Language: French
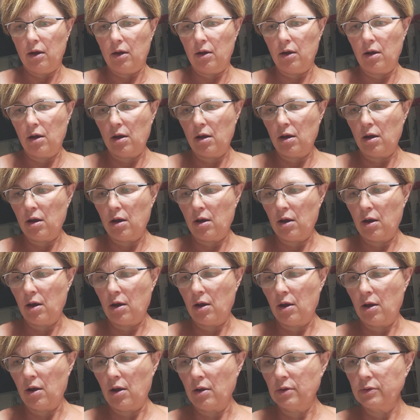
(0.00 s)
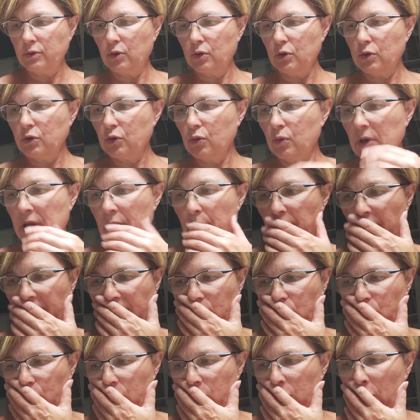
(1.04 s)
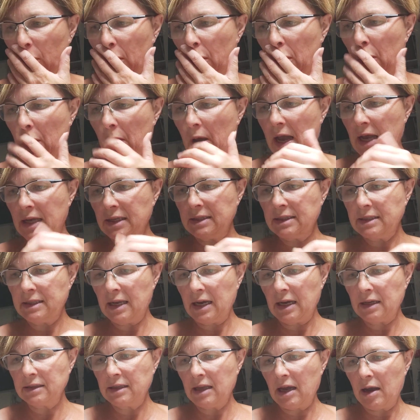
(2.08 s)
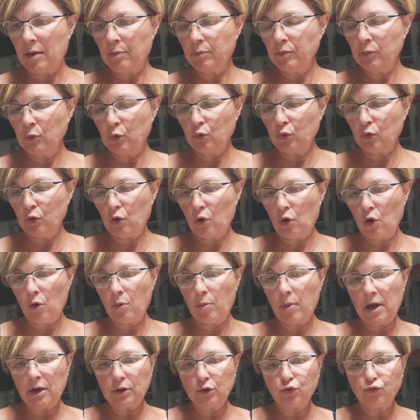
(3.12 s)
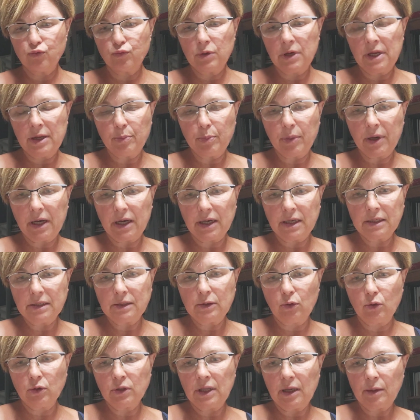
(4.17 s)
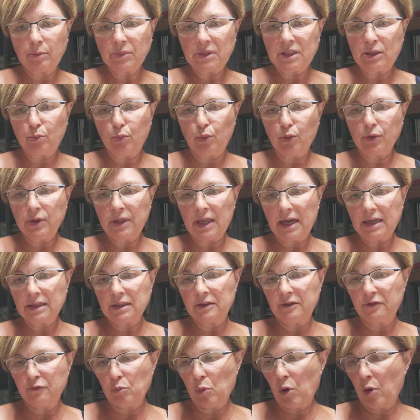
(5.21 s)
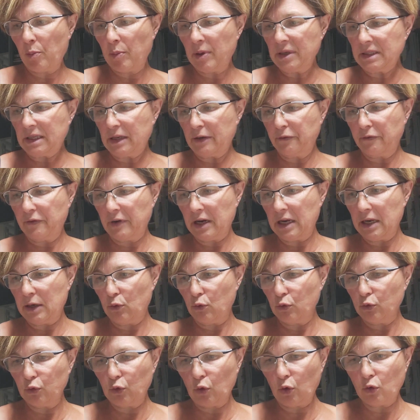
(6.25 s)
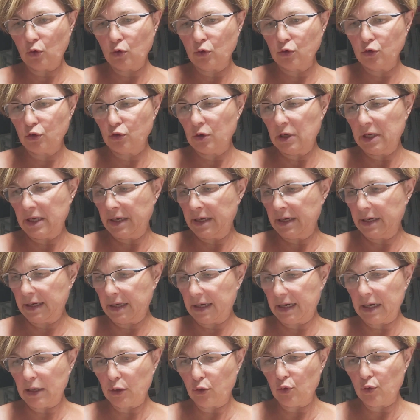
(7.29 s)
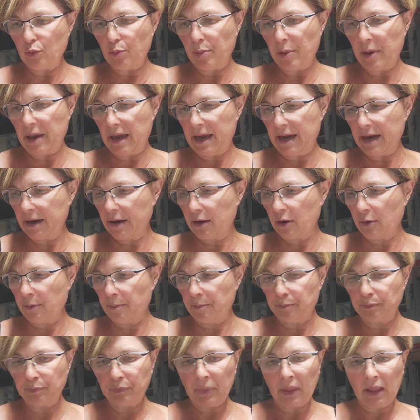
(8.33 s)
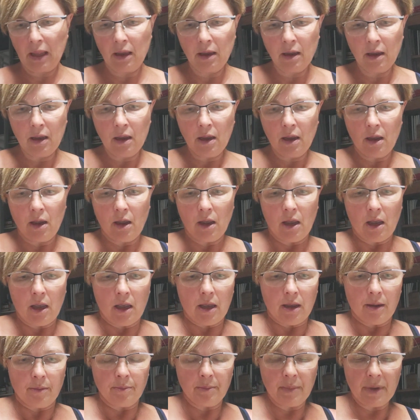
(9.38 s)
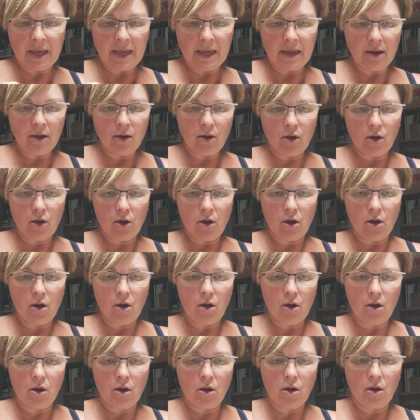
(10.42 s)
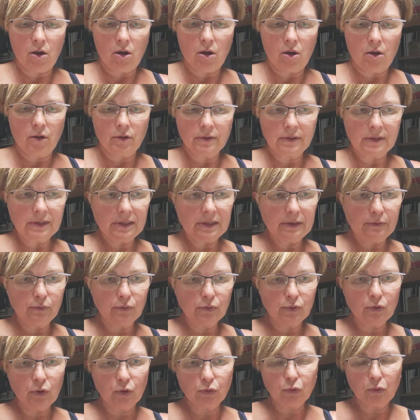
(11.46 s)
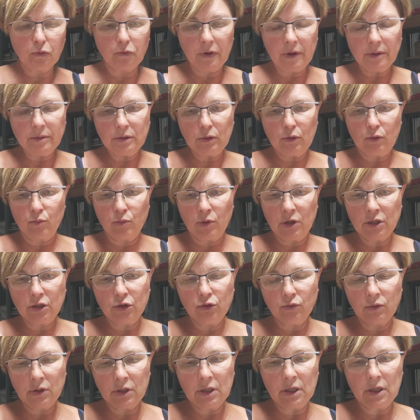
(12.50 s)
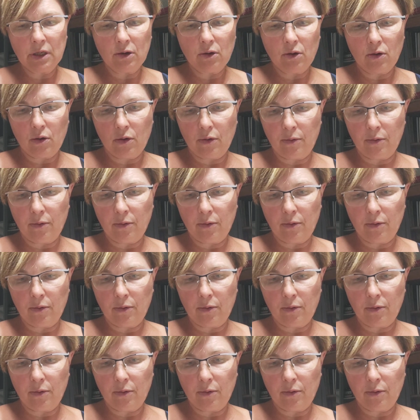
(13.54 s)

Euh, ce sont les peintures euh, Amsterdam, donc euh, bah, je vous les présente un petit peu tardivement parce qu'il fallait le temps que je les récupère. Mais si vous en trouvez, parce que moi j'en ai,